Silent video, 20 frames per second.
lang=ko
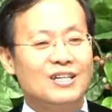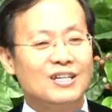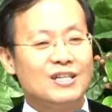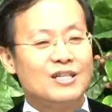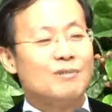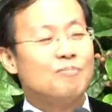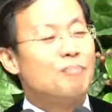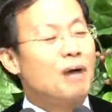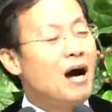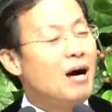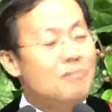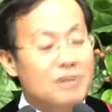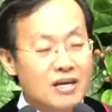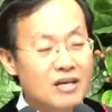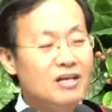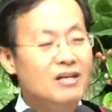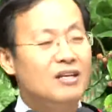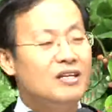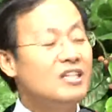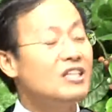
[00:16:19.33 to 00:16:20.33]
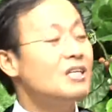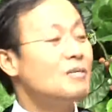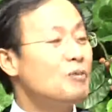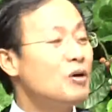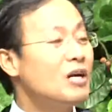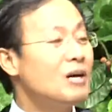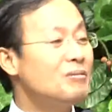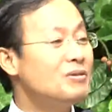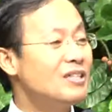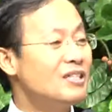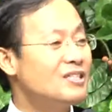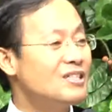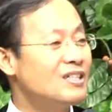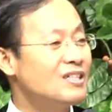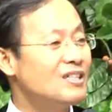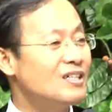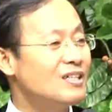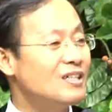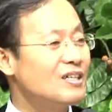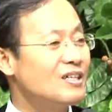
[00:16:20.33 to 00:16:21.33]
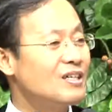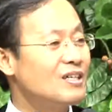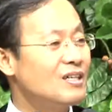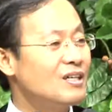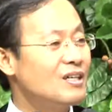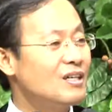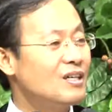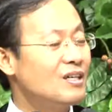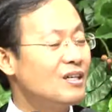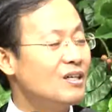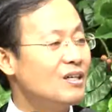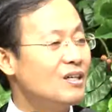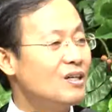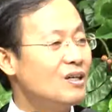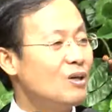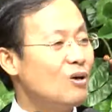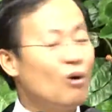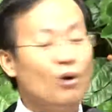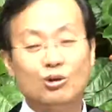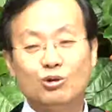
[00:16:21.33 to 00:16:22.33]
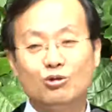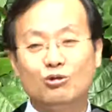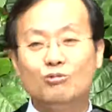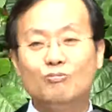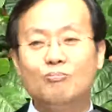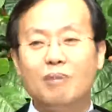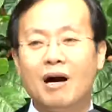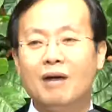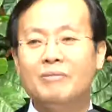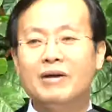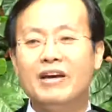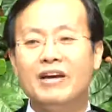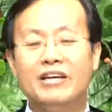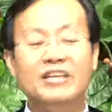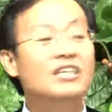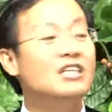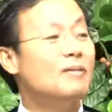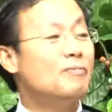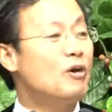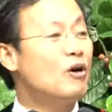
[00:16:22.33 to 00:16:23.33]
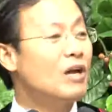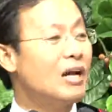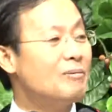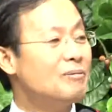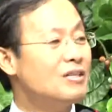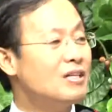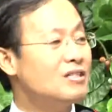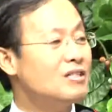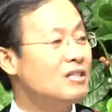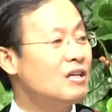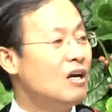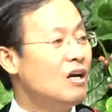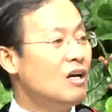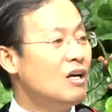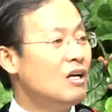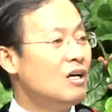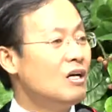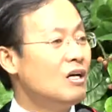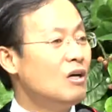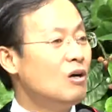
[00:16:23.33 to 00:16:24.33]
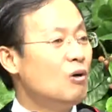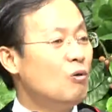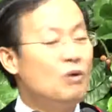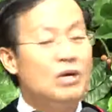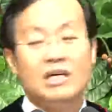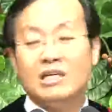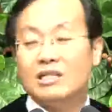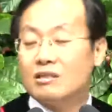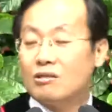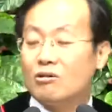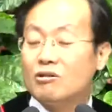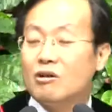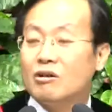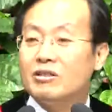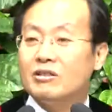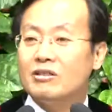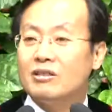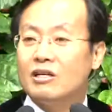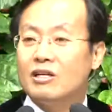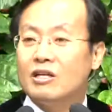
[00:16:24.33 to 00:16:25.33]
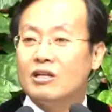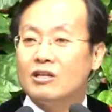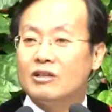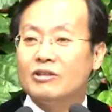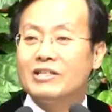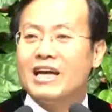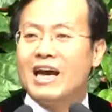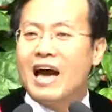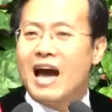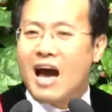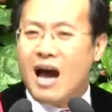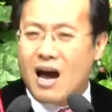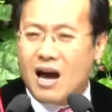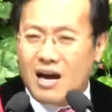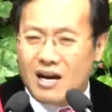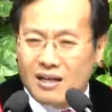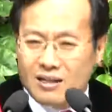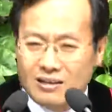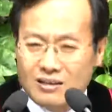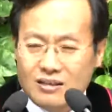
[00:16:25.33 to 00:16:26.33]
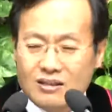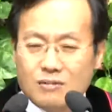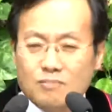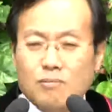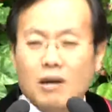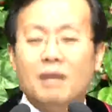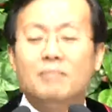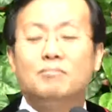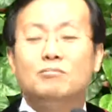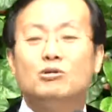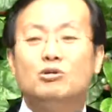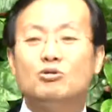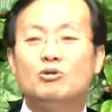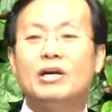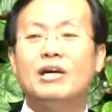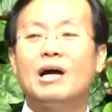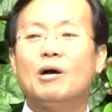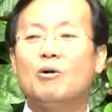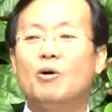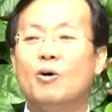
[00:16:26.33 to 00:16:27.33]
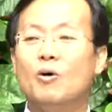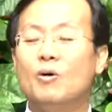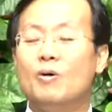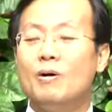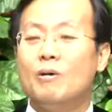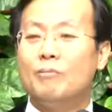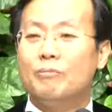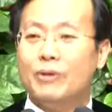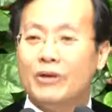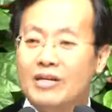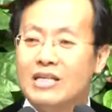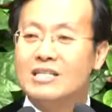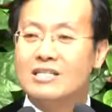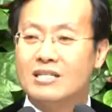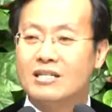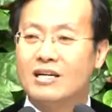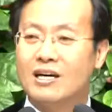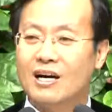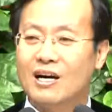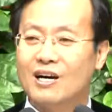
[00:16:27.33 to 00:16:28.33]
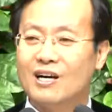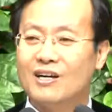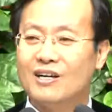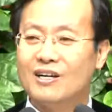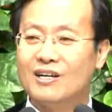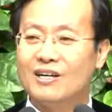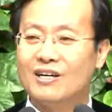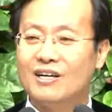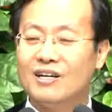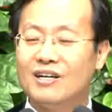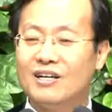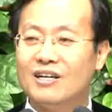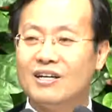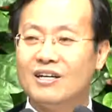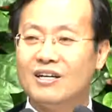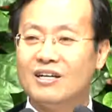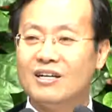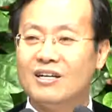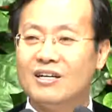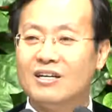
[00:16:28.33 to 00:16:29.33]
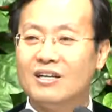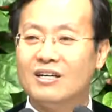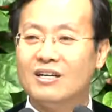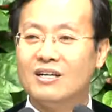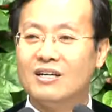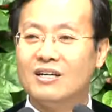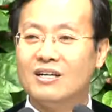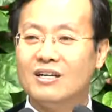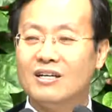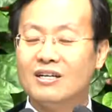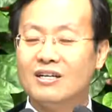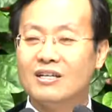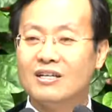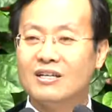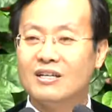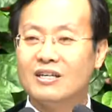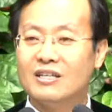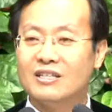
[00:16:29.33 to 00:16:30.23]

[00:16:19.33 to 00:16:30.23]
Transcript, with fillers: 한밤중에 그냥 밤에 이렇게 표현하면 되지 어두운 밤에 이렇게 표현하면 되지 왜 성경은 여기 한밤중에라고 표현했을까?